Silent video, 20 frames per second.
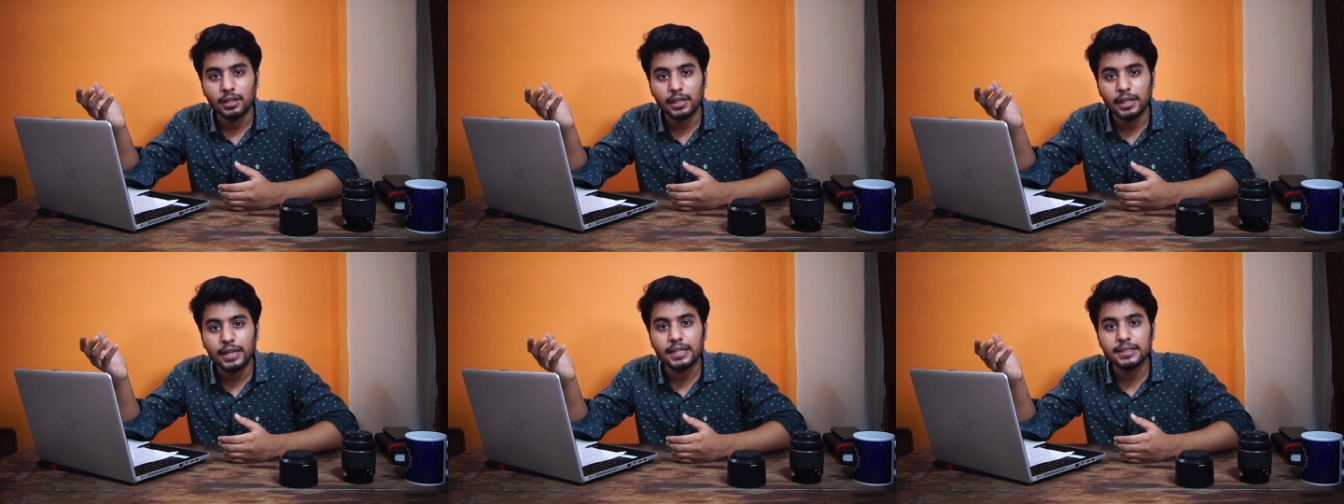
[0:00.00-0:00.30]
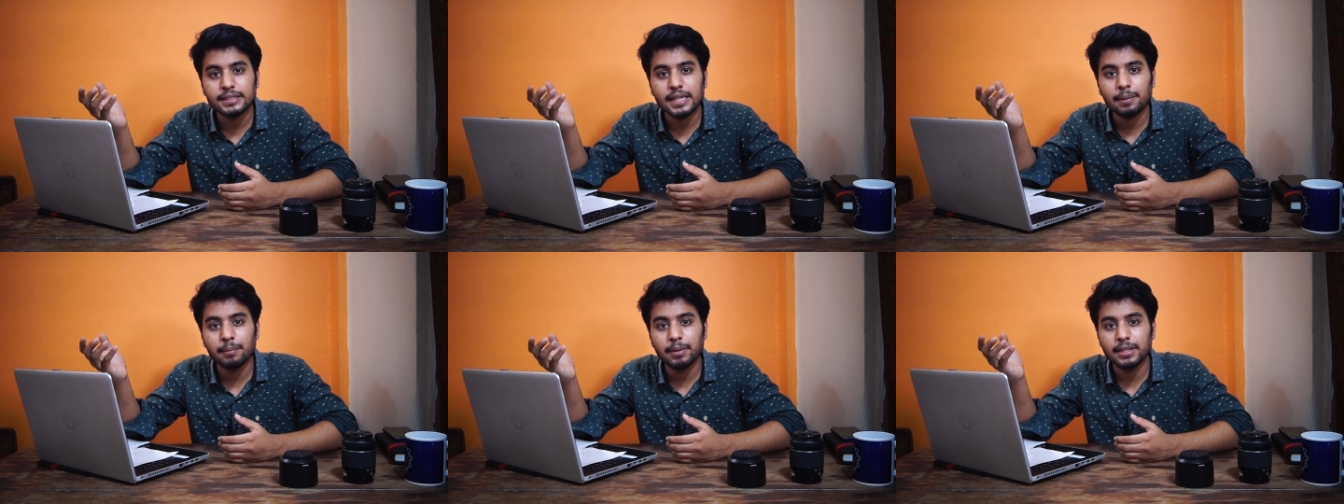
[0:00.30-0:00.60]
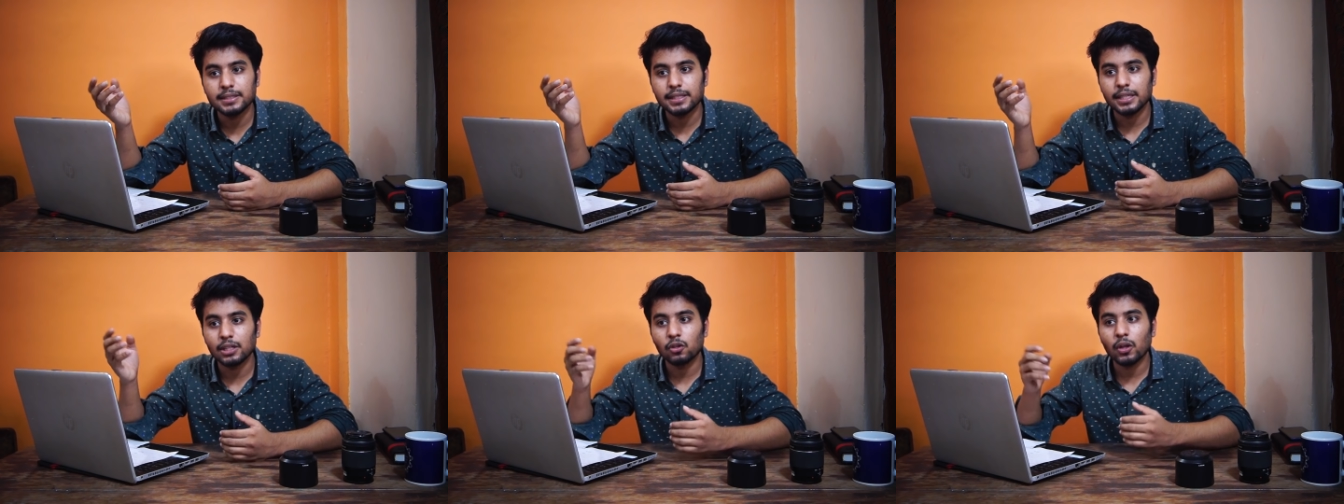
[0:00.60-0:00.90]
ठीक है जेई
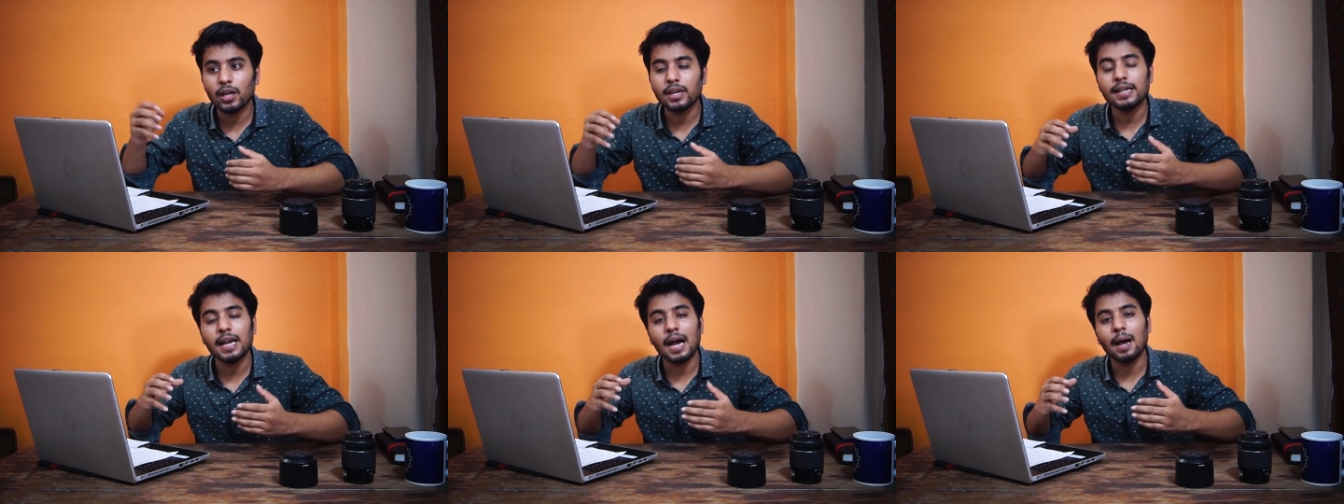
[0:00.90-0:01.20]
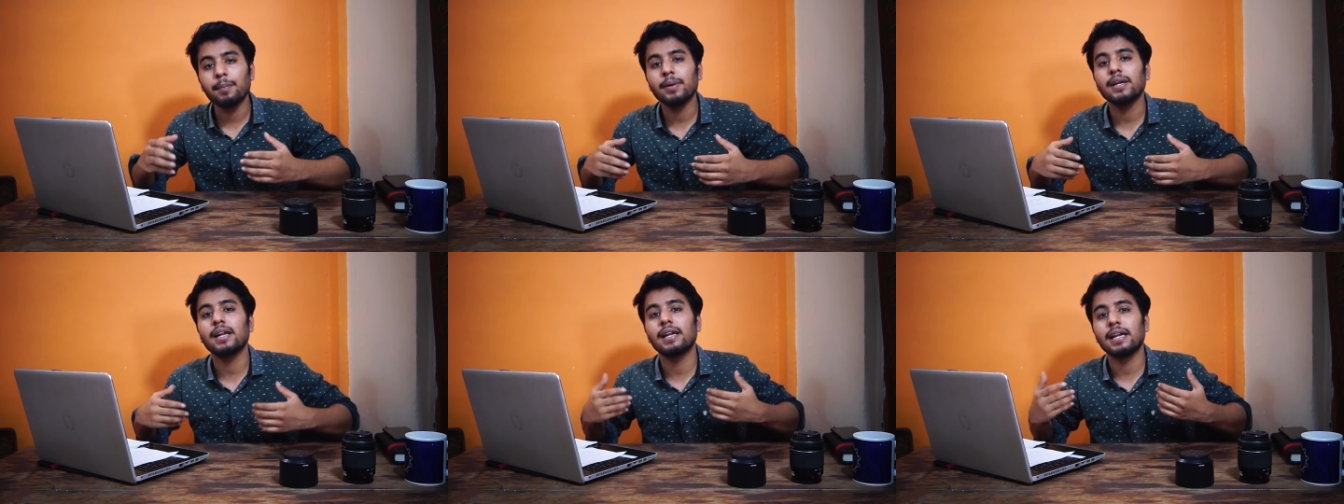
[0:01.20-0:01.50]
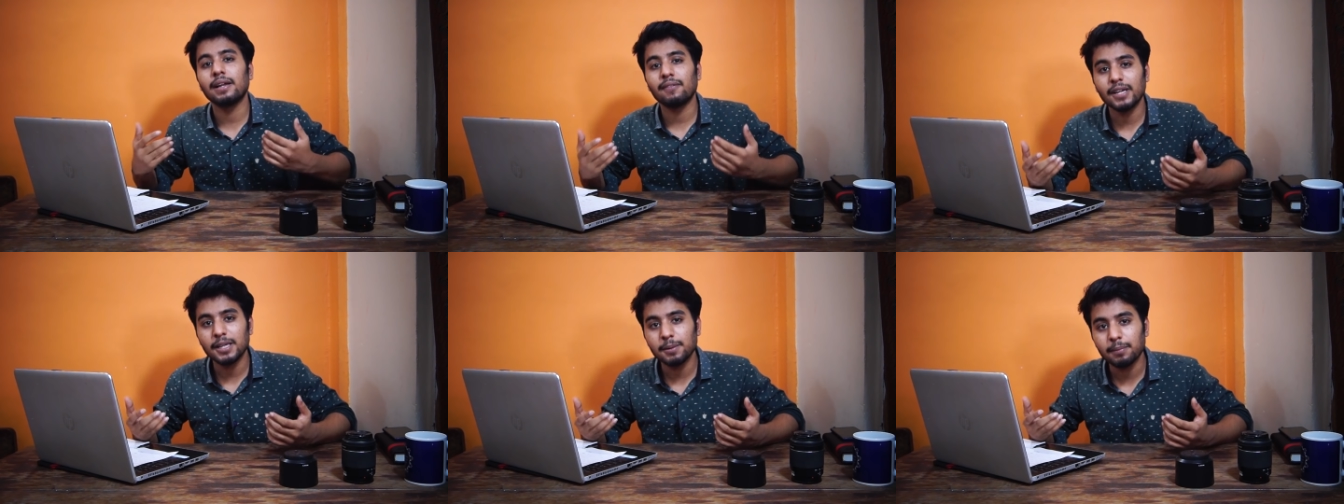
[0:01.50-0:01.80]
मीन्स की तो यार यहाँ पे
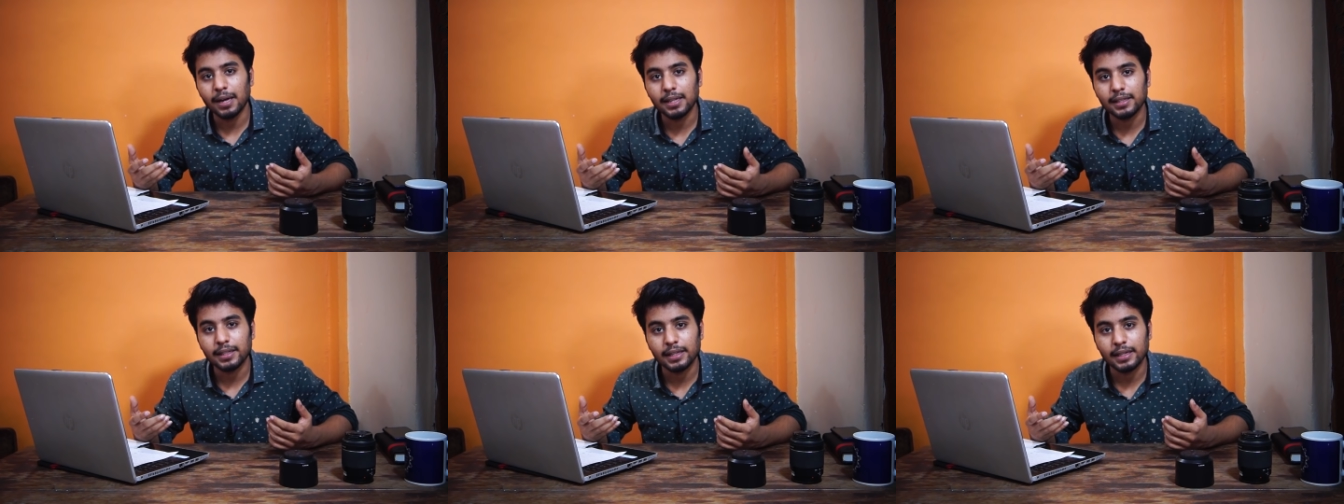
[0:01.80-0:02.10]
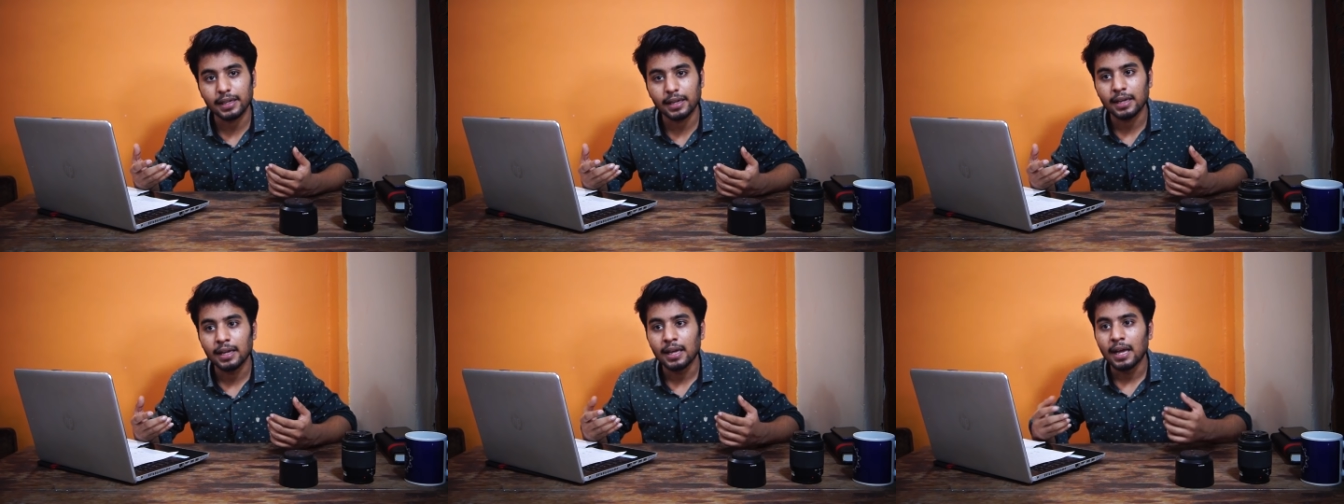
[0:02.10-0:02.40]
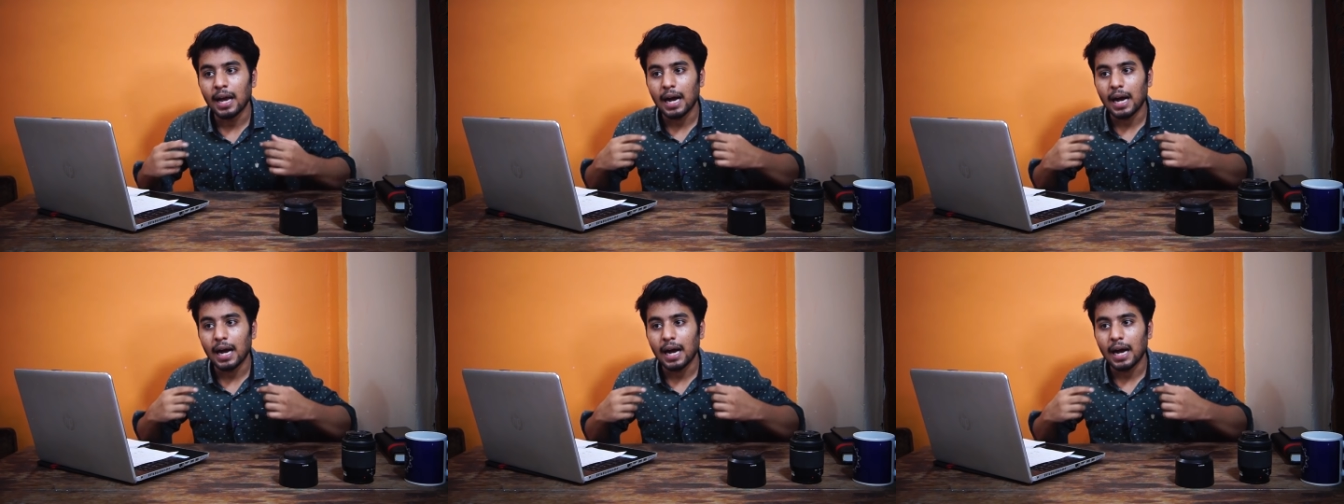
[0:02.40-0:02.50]
डरने वाली बात नहीं है